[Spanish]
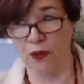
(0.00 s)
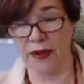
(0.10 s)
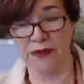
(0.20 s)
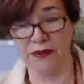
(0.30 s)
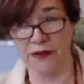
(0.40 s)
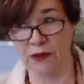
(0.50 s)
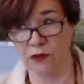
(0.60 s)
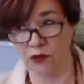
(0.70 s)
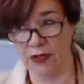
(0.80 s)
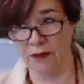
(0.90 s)
porque se
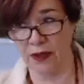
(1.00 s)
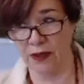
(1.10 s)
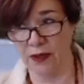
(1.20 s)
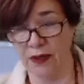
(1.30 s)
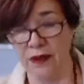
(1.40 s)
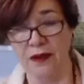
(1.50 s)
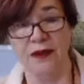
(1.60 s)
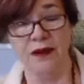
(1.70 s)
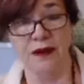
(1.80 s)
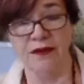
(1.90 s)
usaba
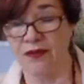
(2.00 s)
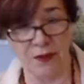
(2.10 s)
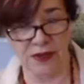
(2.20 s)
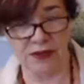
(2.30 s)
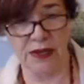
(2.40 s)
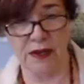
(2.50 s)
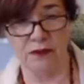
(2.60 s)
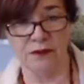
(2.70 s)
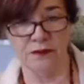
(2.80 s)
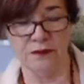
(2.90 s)
demasiado.